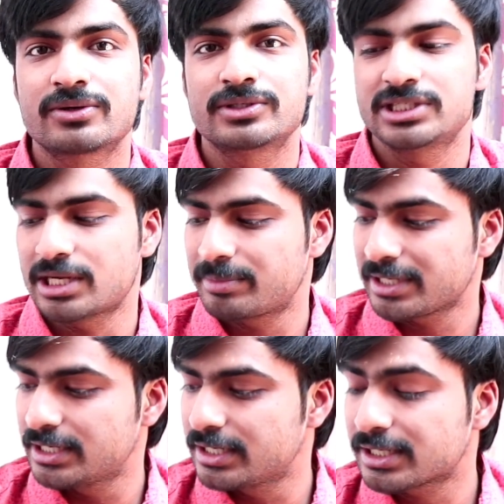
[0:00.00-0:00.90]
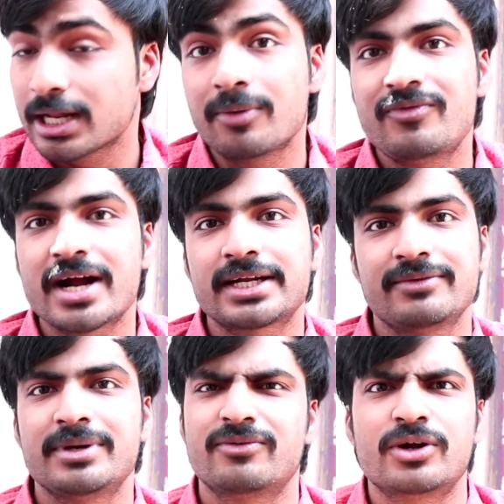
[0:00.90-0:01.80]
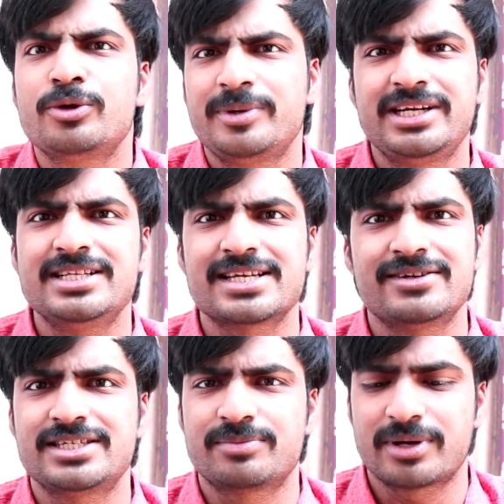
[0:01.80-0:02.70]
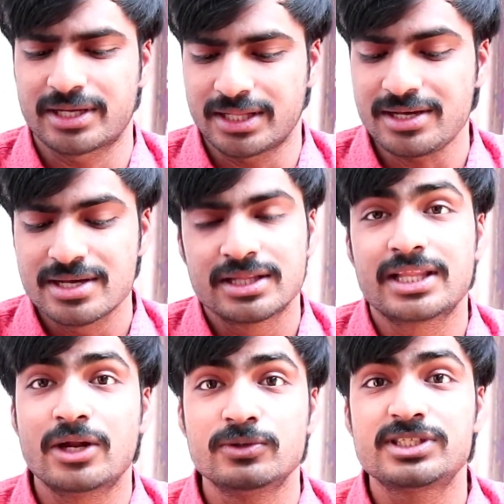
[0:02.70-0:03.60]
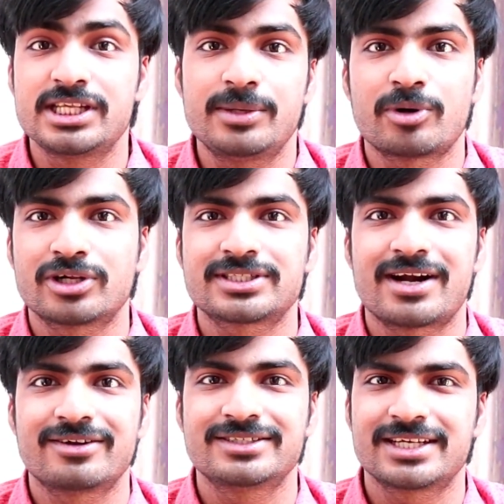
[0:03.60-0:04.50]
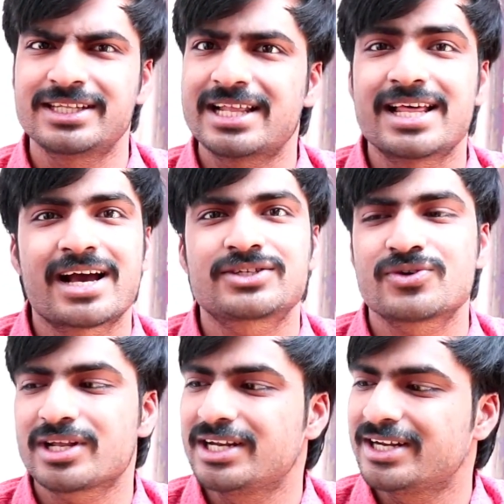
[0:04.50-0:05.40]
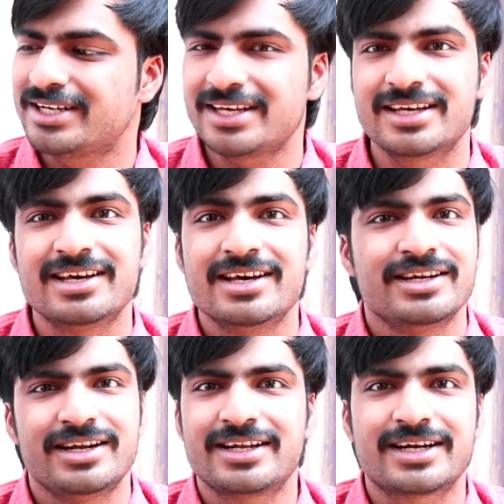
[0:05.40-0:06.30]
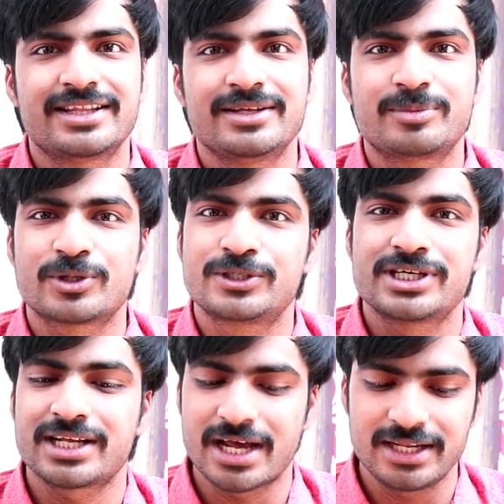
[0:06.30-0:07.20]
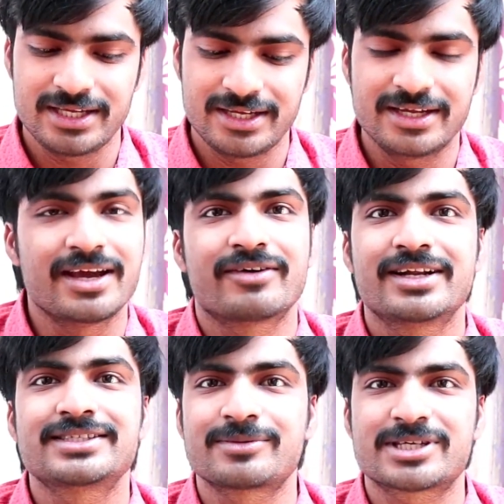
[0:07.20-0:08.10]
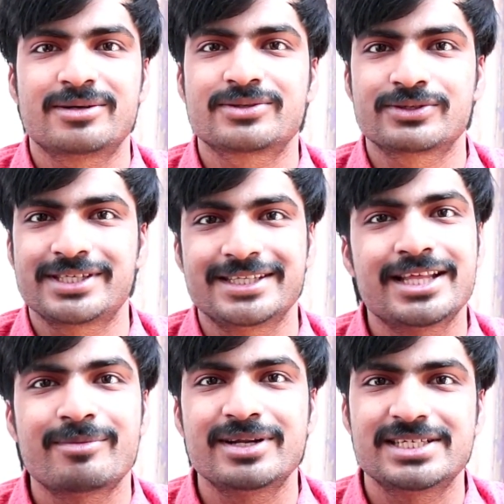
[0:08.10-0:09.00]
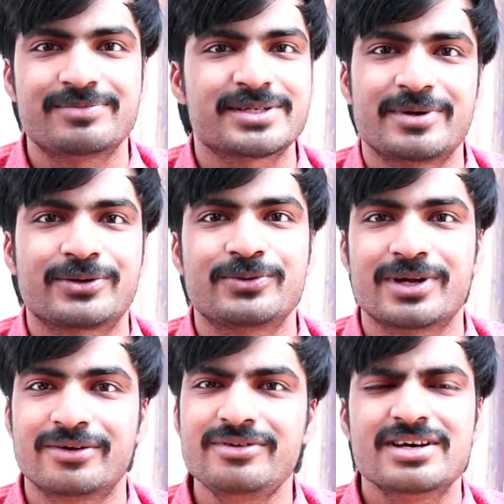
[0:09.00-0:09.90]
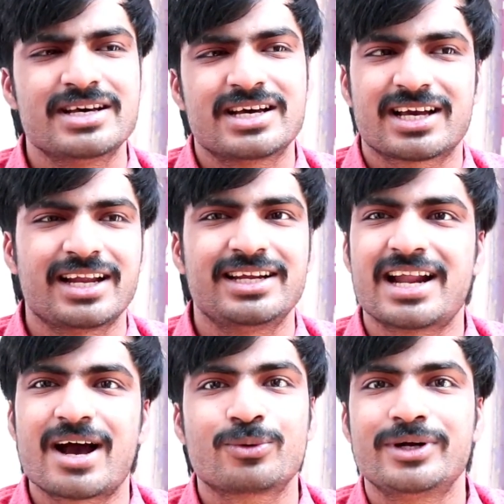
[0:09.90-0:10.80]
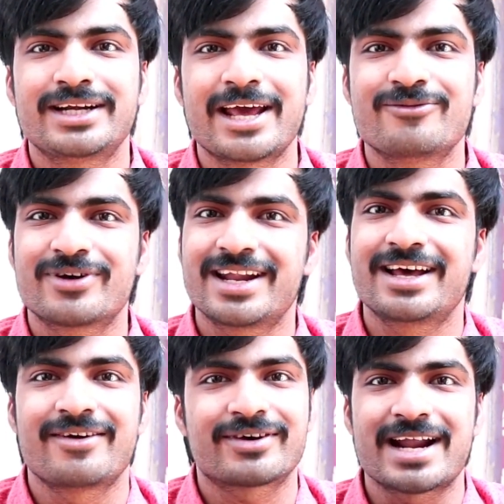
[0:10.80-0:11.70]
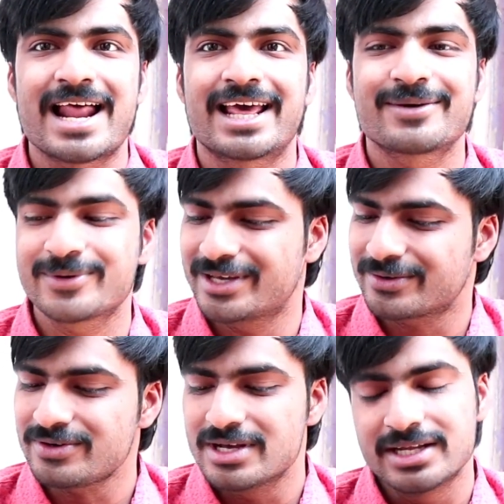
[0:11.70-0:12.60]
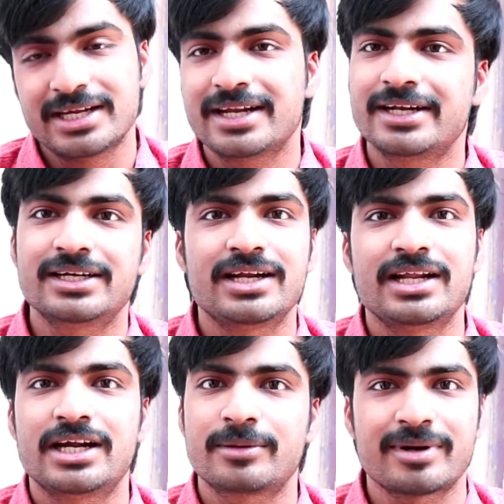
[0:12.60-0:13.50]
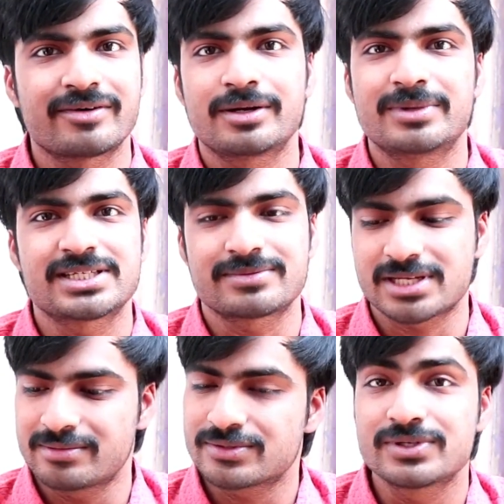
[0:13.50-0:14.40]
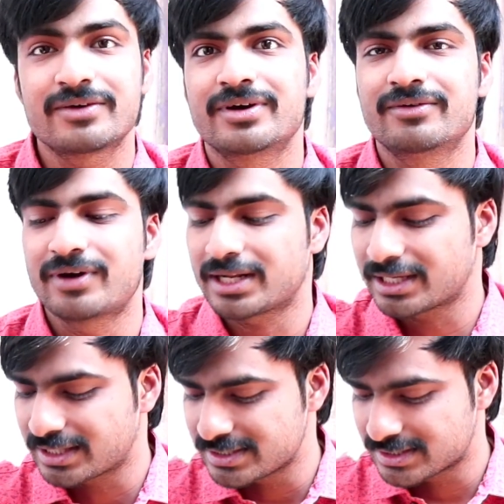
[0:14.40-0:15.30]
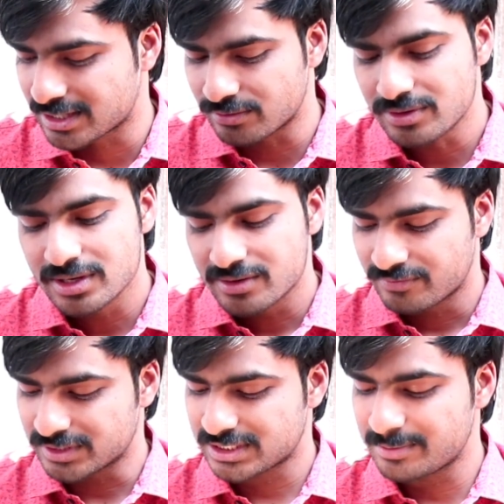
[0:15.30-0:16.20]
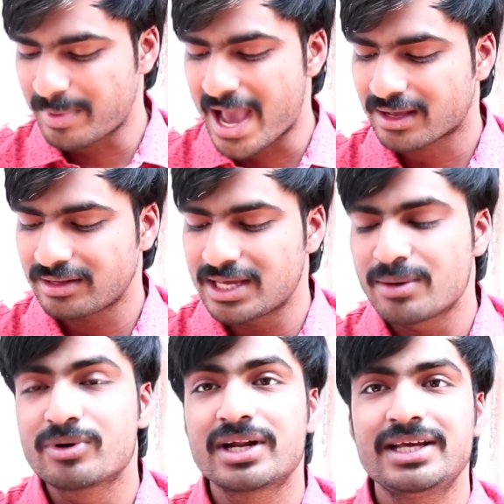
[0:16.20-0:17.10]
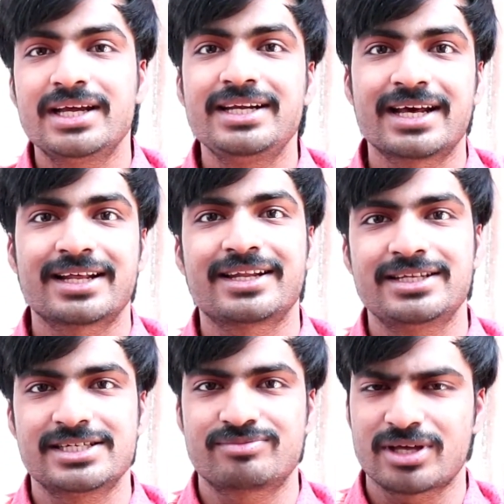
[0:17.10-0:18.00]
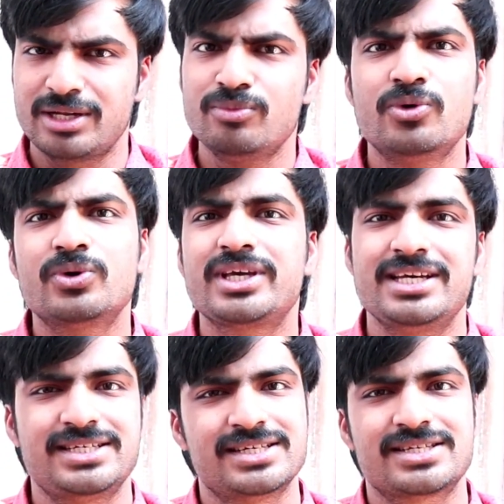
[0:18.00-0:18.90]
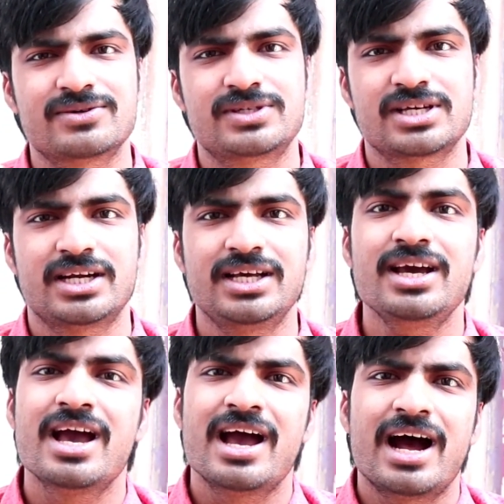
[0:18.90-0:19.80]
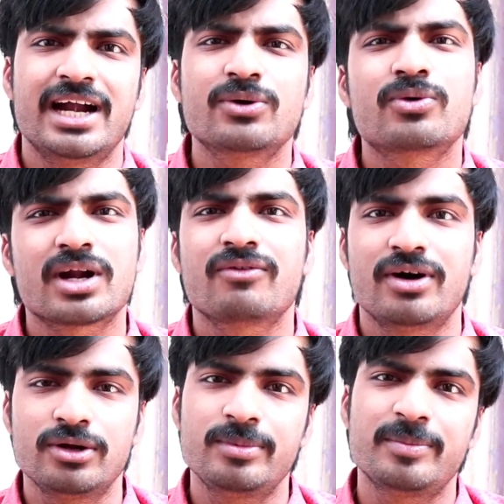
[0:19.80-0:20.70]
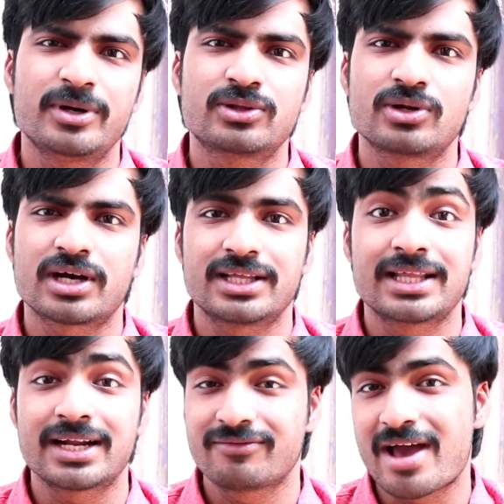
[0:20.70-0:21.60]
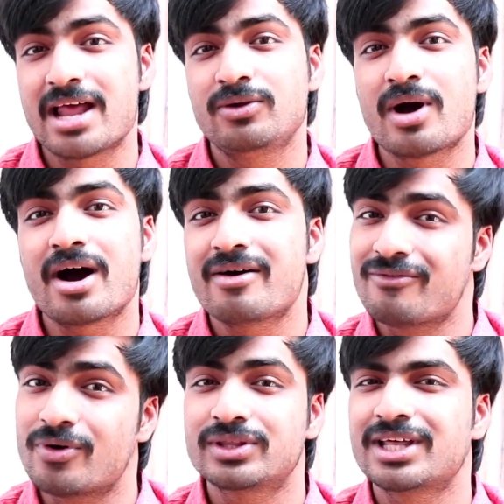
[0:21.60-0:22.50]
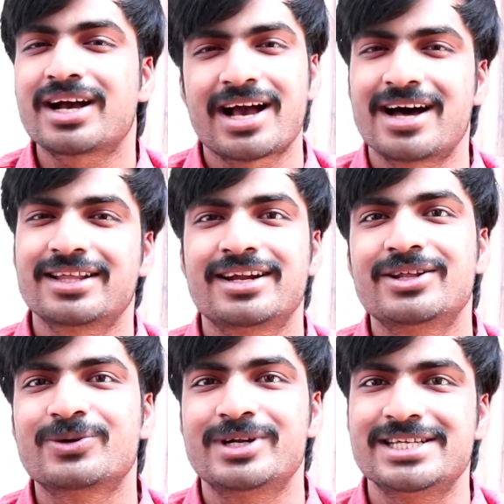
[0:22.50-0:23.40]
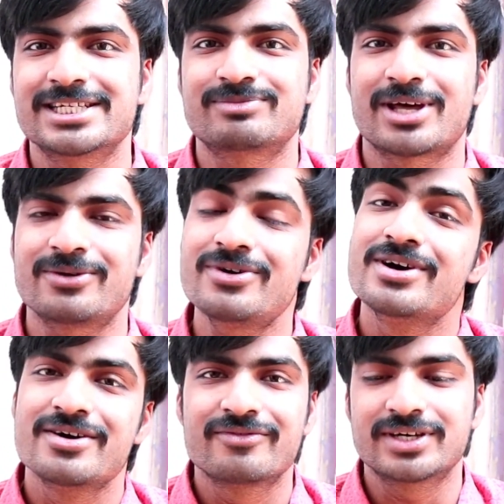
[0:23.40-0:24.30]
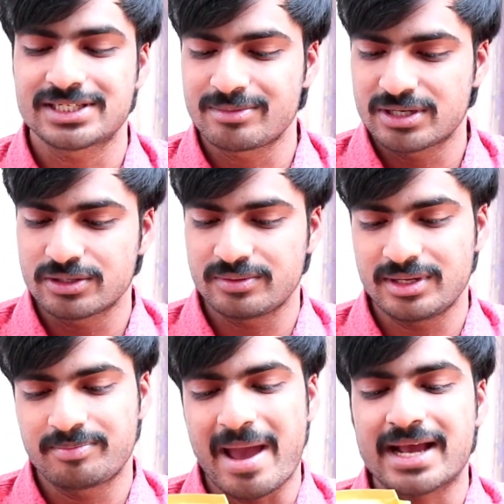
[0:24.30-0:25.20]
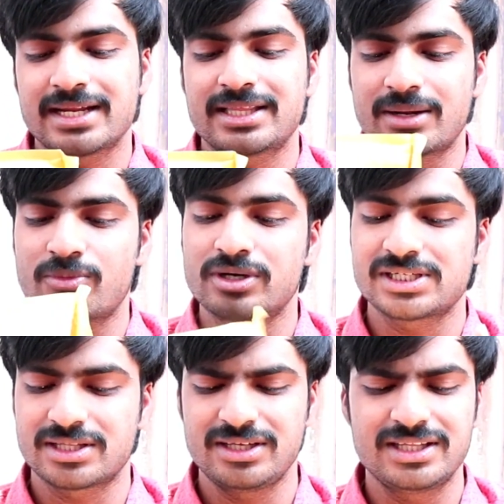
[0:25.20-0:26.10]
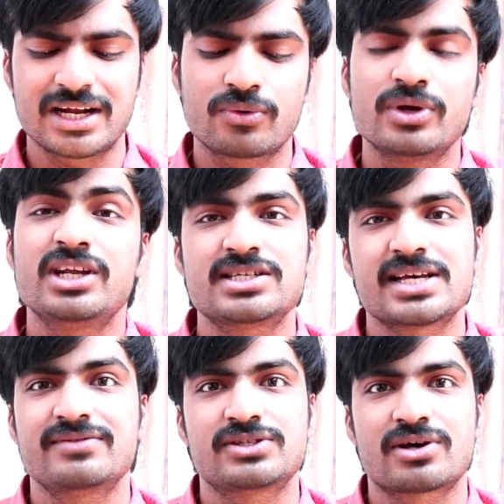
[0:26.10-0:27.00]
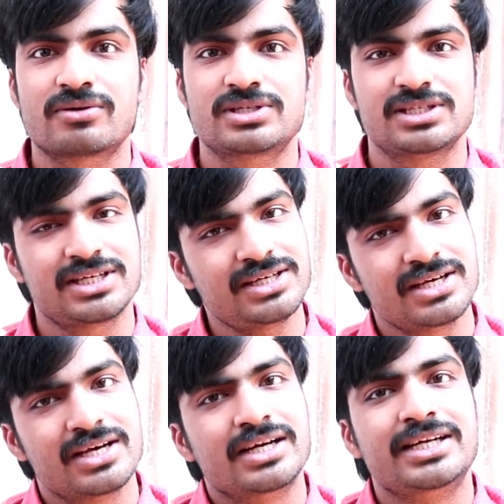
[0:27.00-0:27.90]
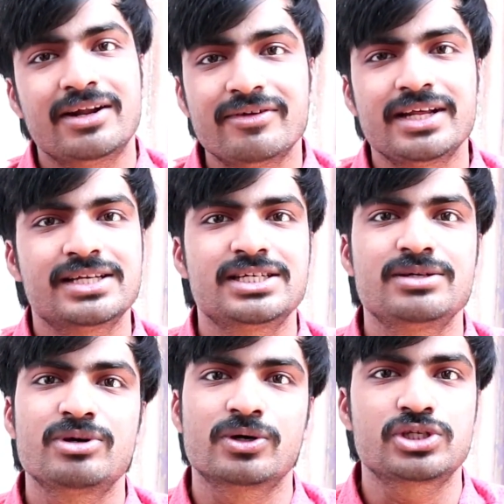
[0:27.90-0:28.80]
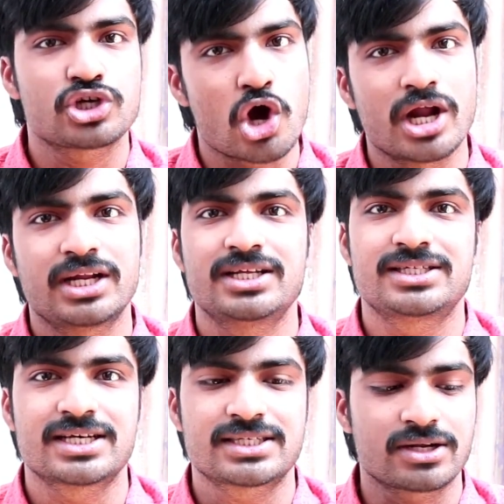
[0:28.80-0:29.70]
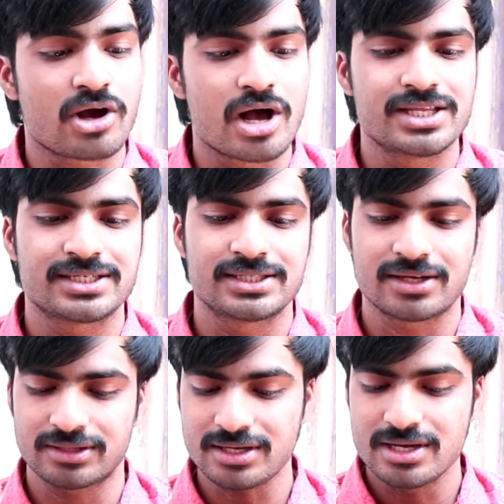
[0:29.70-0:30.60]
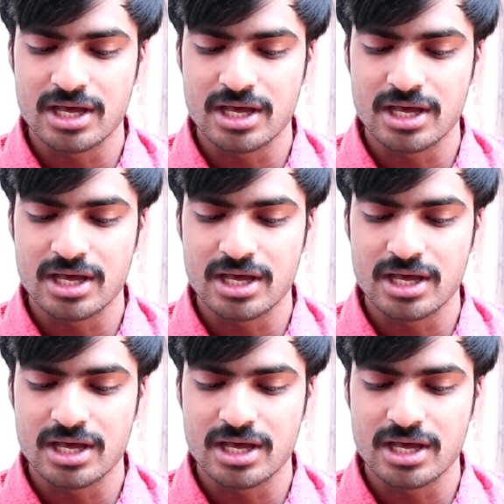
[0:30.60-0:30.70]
మనకు వచ్చేటప్పటికి ఏంటంటే క్లబ్ ఫ్యాక్టరీ మీకు వన్ రూపీ డీల్స్ అనేది చెప్పాను కదా దాని నుంచి త్రీ ప్రొడక్ట్స్ రావడం జరిగింది అది యాక్చువల్గా ఏంటంటే నేను ఇక్కడ తిరుపతి వచ్చాను కానీ ఎవరైనా సబ్స్క్రైబర్స్ వస్తే ఇద్దామని చెప్పేసి పెట్టుకున్నాను కానీ నాకు ఉండే టైం వల్ల ఎవరు రాలేకపోయారు నేను రిటర్న్ వెళ్ళేటప్పుడు ఎవరైనా మన సబ్స్క్రైబర్స్ ఉంటే వాళ్ళకైతే ఇస్తాను ఫస్ట్ ఈ ప్యాక్లో ఏమున్నాయి ఏంటి అన్నది నేను చెప్తాను ఈ మూడు కీ చైన్సే వచ్చాయండి అంటే ఓవరాల్గా వన్ రూపీ పెడుతున్నాం కదా దానికి వాల్యూ ఆ ఓర్తా కాదా అన్నది కూడా నేను చెప్తాను ఫస్ట్గా మీకు ప్యాక్ని అయితే అన్బాక్స్ చేద్దాం ఇది నాకు కొరియర్ సర్వీస్ ద్వారా వచ్చింది డెలివరీ ఏజెంట్ మీకు వచ్చి కాల్ అనేది చేస్తారు కాల్ చేసిన తర్వాత